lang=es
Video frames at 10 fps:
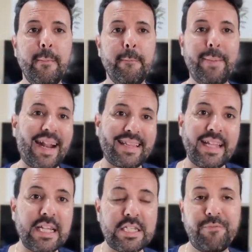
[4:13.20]
para
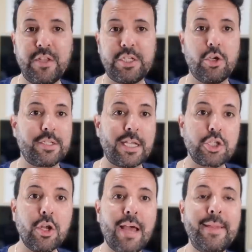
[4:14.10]
tener ese físico. O sea,
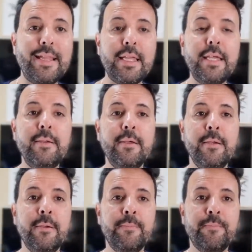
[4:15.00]
solamente,
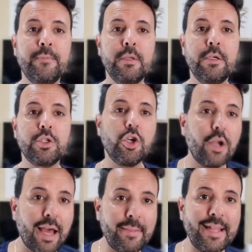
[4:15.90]

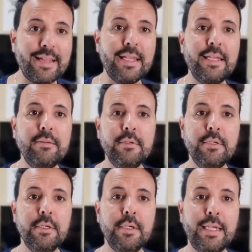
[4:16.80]
solamente
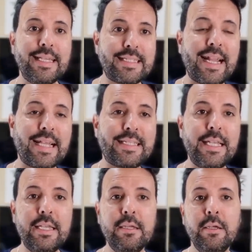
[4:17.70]
están
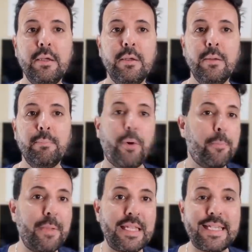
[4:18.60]
así por
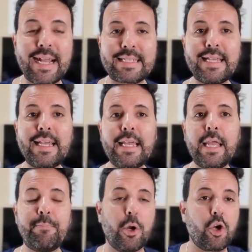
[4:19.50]
pincharse
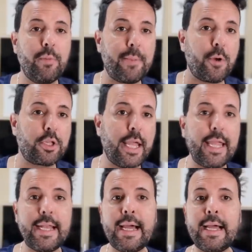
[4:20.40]
y por comer
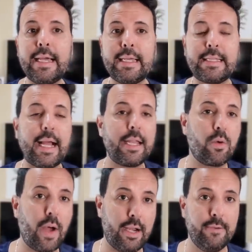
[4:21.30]
proteína y tal y
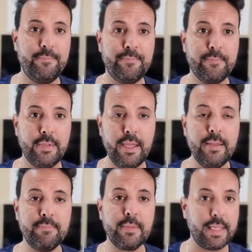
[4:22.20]
cual.
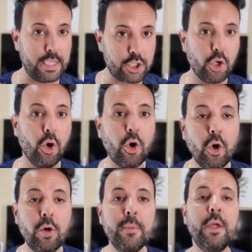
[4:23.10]
¿Eh? Y esto,
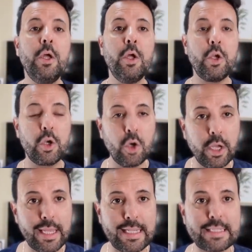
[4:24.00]
ojo, no
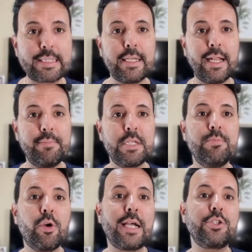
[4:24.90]
es el
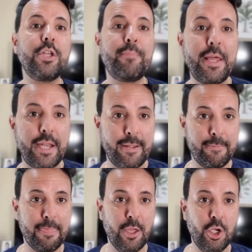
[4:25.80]
mismo caso de Pedri.
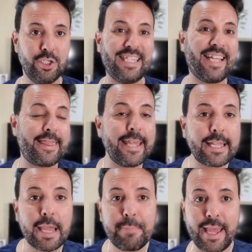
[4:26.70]
O sea, decir
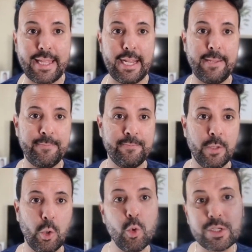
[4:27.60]
que Pedri
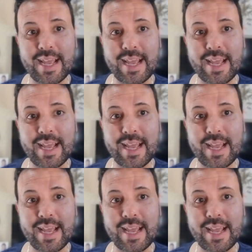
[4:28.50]
usa